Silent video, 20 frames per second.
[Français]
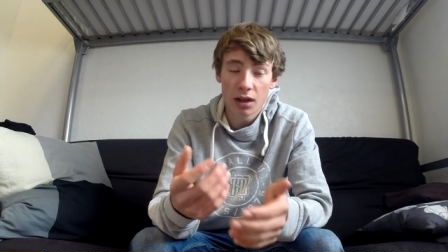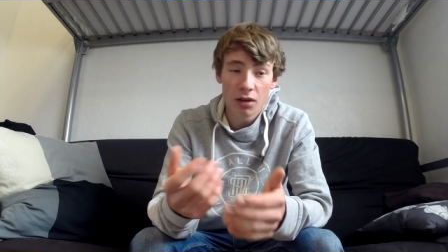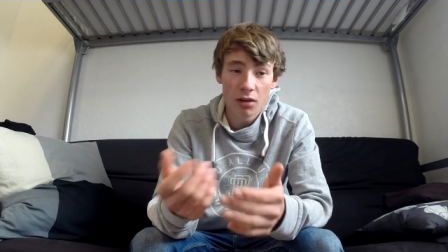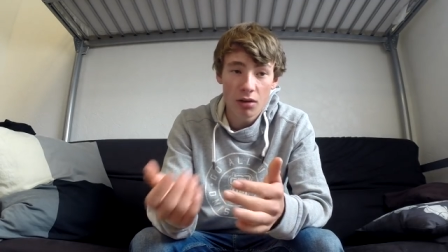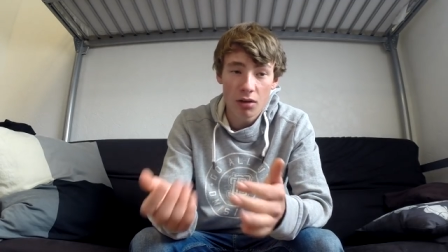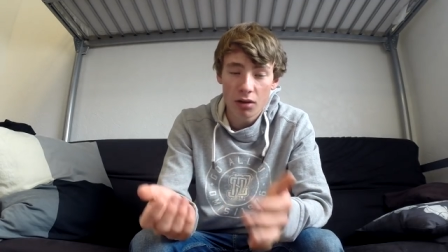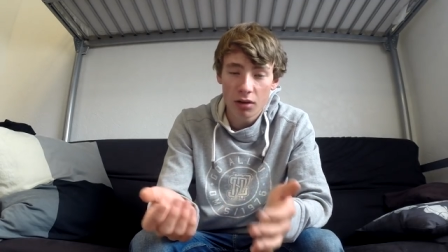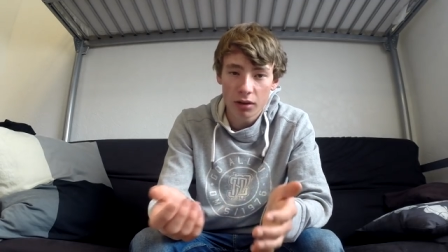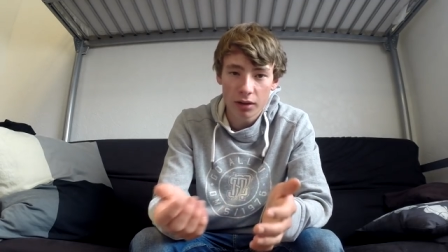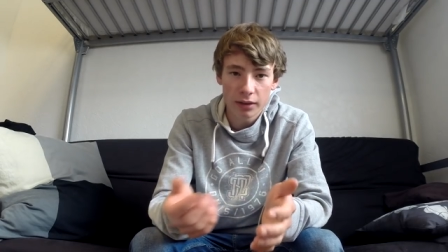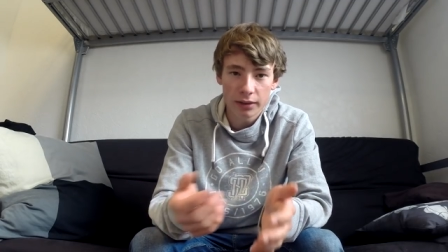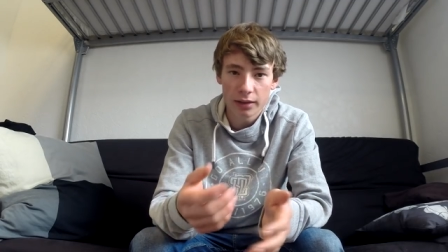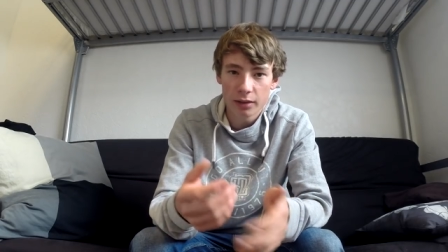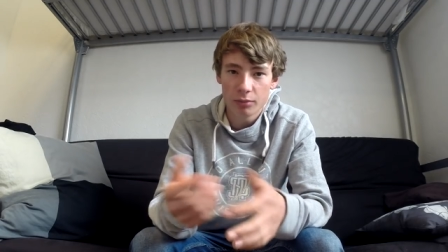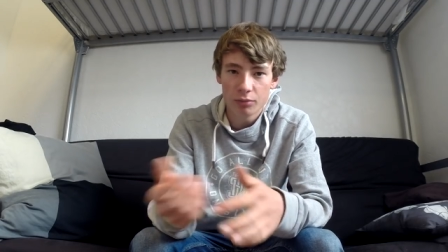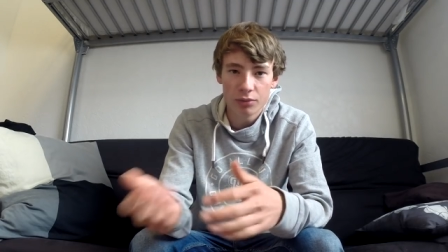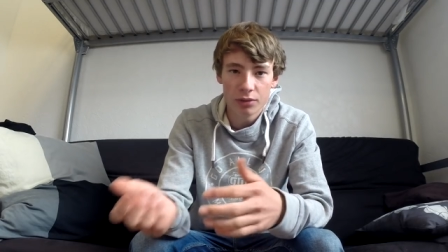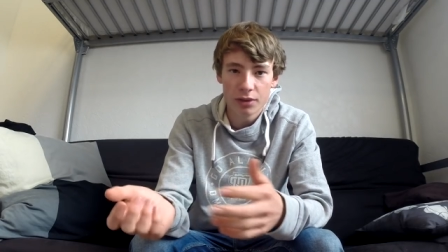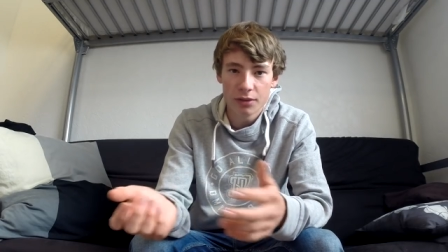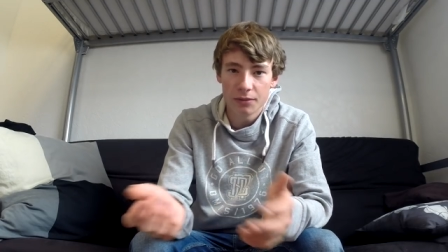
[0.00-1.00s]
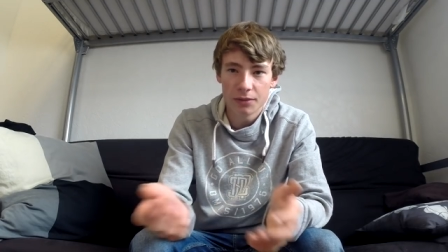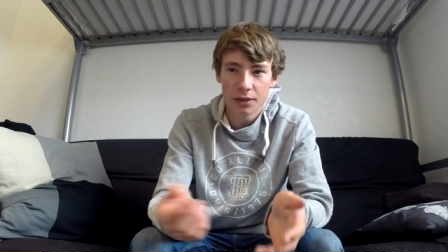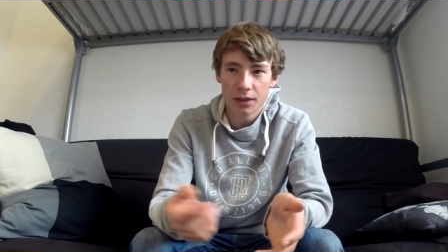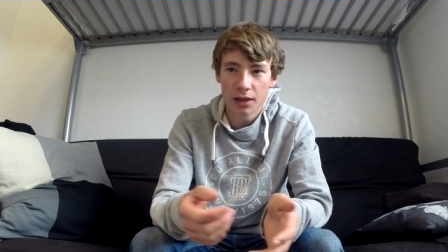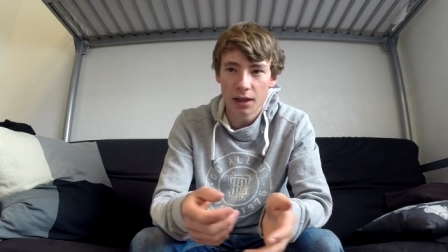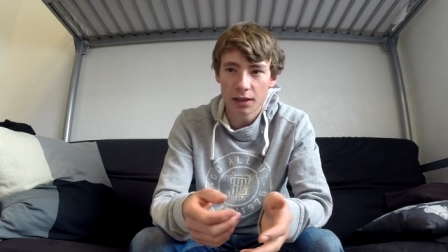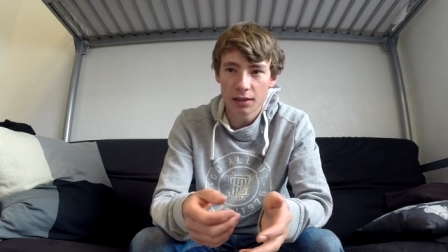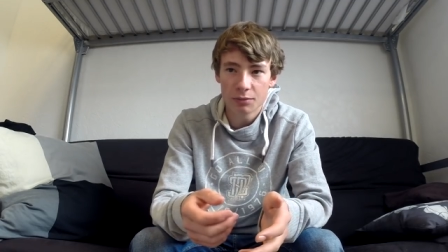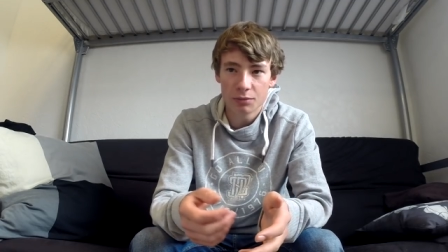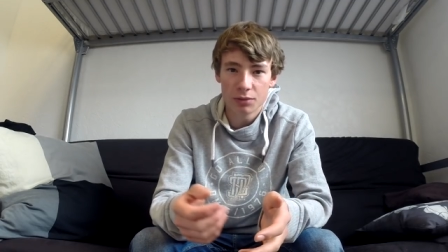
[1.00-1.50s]
à l'heure était le plus
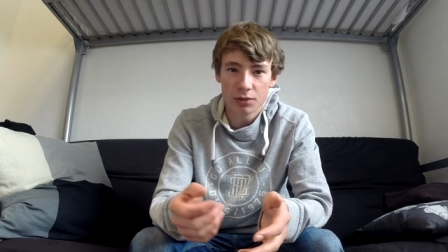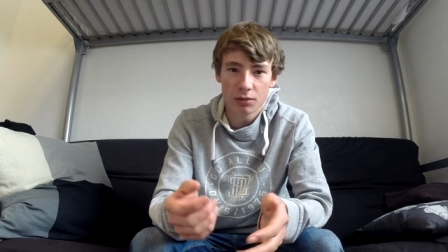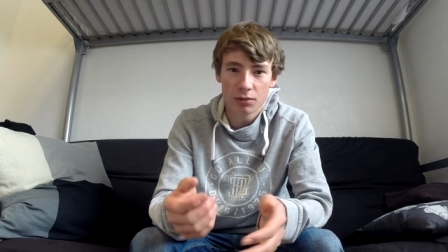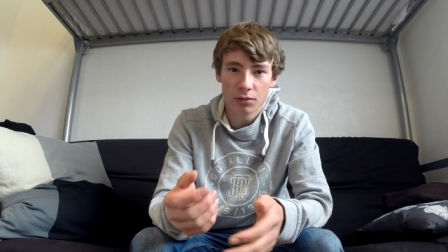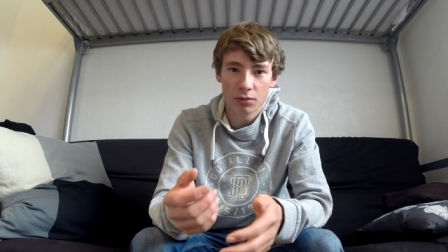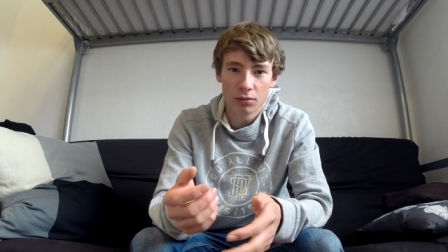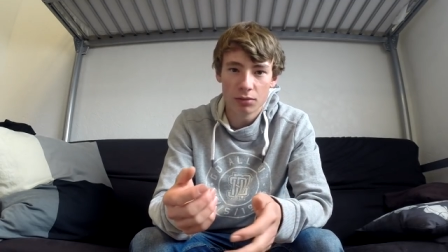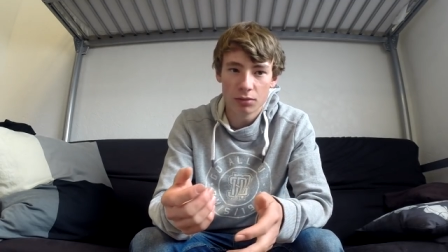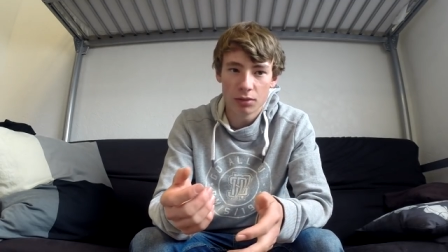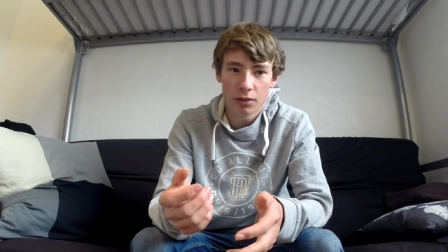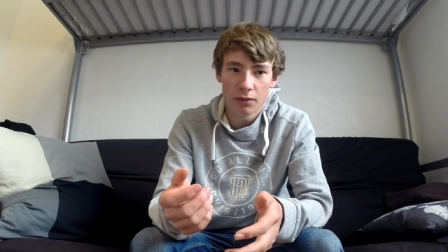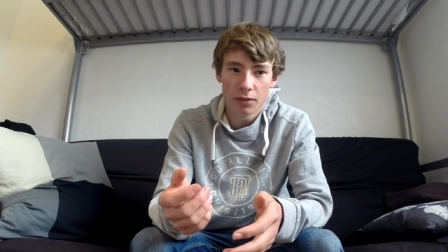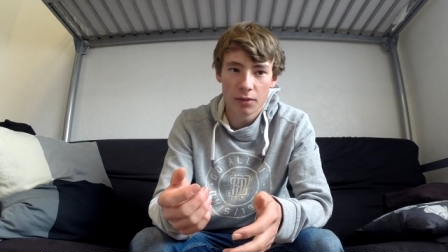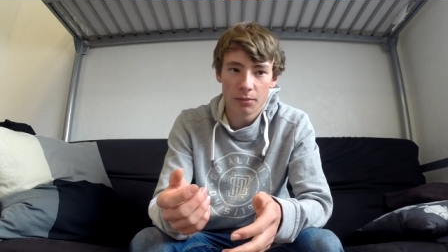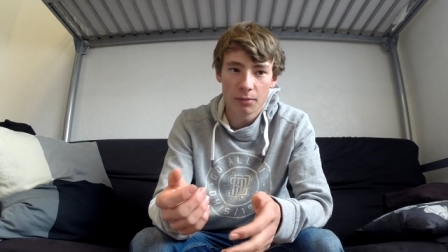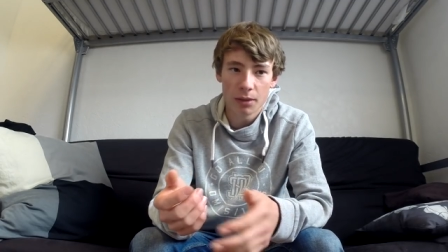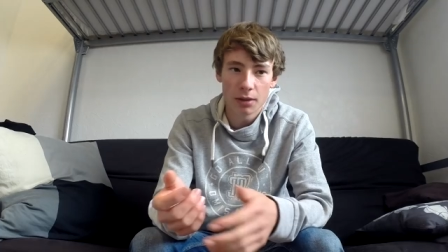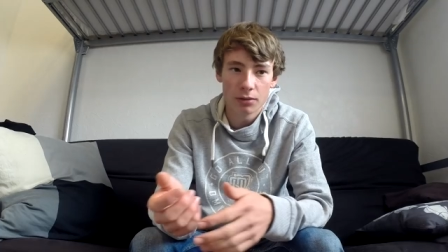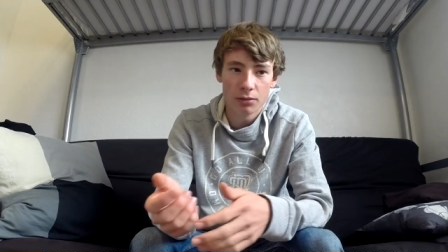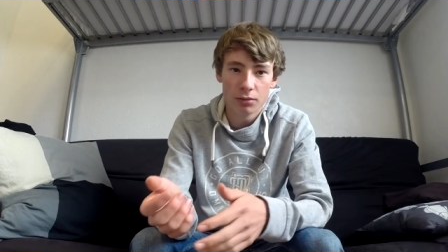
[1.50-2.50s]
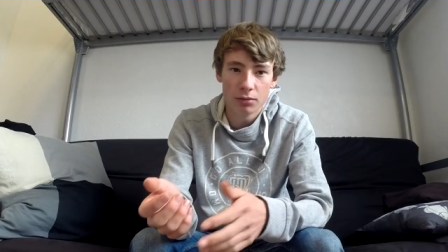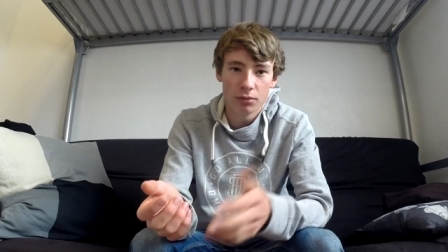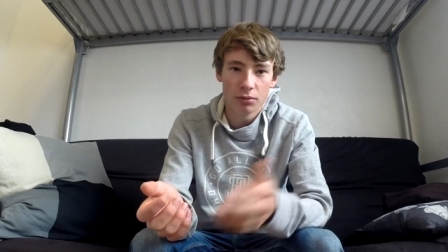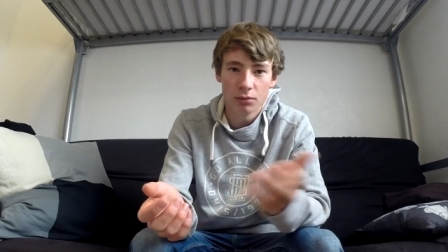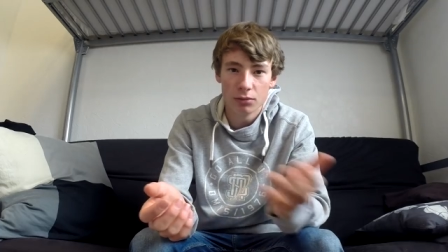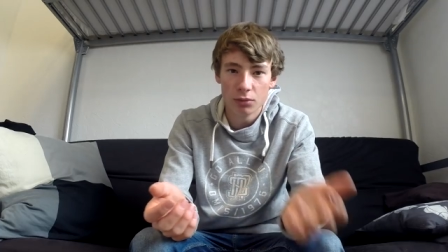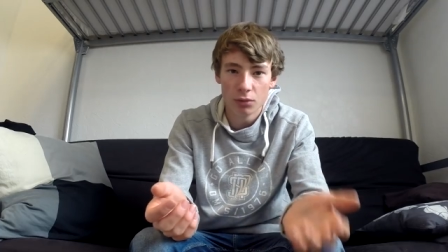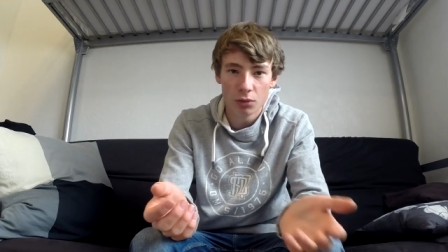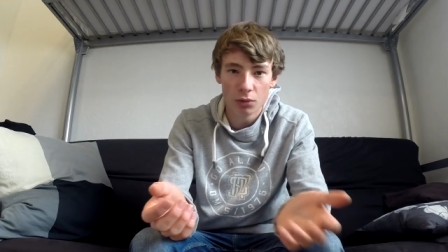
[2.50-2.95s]
efficace, puisqu'on n'avait pas de,